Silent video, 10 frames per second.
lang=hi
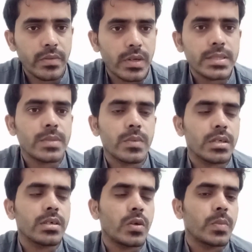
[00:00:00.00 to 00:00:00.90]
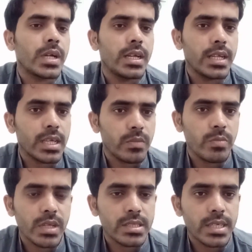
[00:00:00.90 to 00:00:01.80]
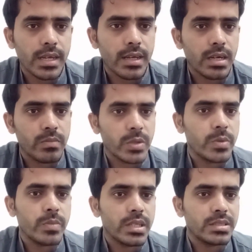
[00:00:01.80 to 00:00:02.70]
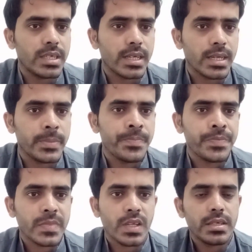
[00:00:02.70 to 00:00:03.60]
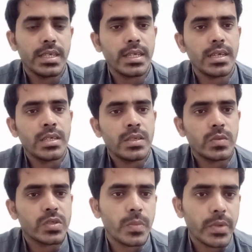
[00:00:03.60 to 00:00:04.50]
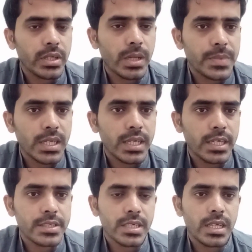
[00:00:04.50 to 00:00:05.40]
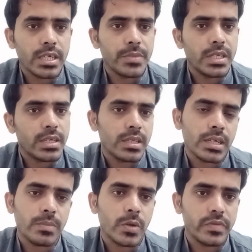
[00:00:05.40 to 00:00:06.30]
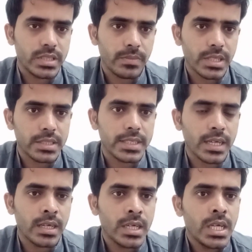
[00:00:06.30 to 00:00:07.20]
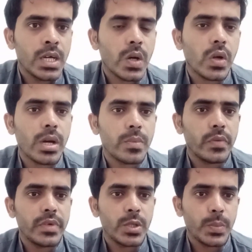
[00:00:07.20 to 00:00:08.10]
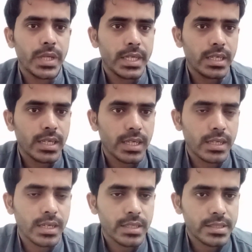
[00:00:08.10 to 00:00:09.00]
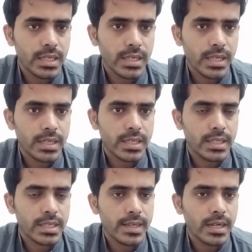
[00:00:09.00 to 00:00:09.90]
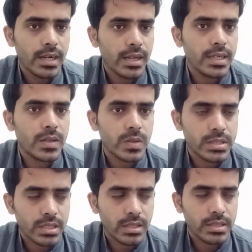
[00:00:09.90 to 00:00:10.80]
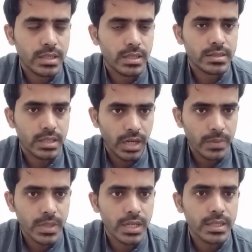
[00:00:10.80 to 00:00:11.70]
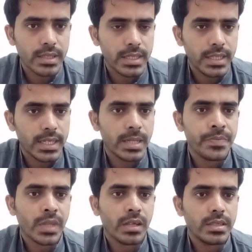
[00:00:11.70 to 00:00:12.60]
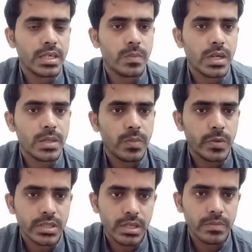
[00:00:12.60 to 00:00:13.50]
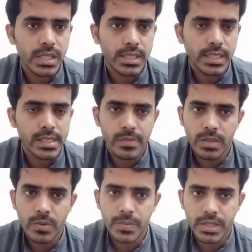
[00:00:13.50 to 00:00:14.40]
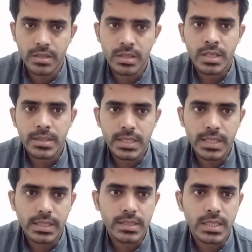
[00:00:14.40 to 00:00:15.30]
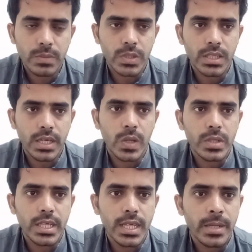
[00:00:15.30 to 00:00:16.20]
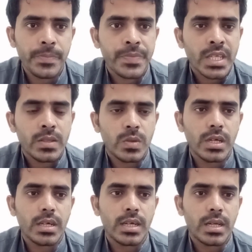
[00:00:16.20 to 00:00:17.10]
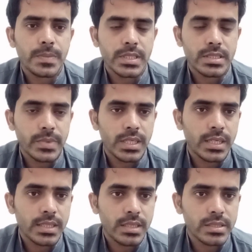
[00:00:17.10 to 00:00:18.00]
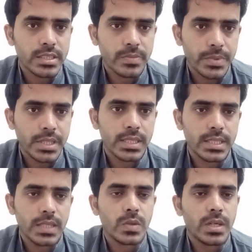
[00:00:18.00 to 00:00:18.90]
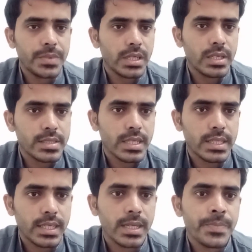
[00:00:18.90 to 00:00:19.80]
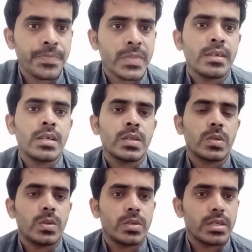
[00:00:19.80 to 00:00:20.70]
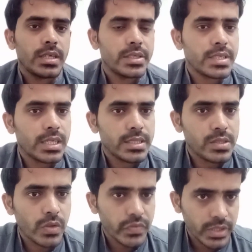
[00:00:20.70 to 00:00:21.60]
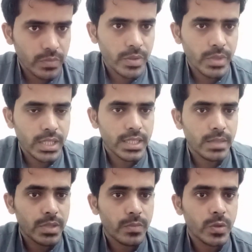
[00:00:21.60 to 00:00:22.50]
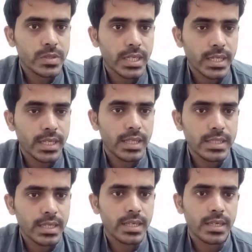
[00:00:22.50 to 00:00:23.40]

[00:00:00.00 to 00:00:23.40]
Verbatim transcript: व्हाट्सअप ग्रुप का लिंक भी मिल जाएगा नंबर भी मिल जाएगा ठीक है उसके ऊपर रबता करें इंशाल्लाह एक महीने के अंदर आपको वीज़ा मिल जाएगा अगर आपको वीडियो प्यारी लगे अगर अच्छी लगे ठीक है लाइक और सब्सक्राइब कर दें ठीक है यह डिमांड बहुत कम आती है ये मैं आपको फिर जाते जाते बता रहा हूँ ठीक है तो अगर आप इसमें दिलचस्पी रखते हैं तो रबता कर सकते हैं तो इन किसी और वीडियो में मिलेंगे अपना बहुत सारा ख्याल रखें